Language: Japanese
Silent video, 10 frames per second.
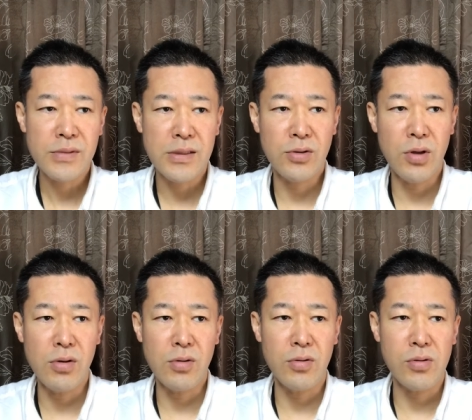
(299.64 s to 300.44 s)
うそれ
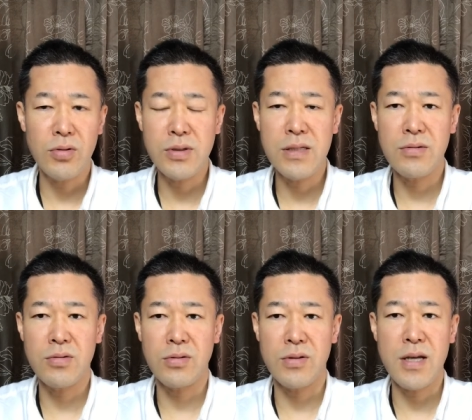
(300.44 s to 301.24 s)
をこう更新する
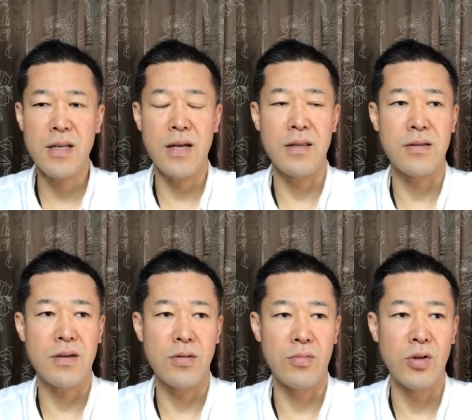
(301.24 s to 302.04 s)
ことできないんです
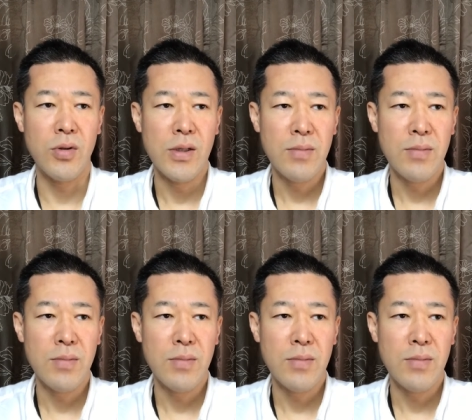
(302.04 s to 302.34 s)
けども、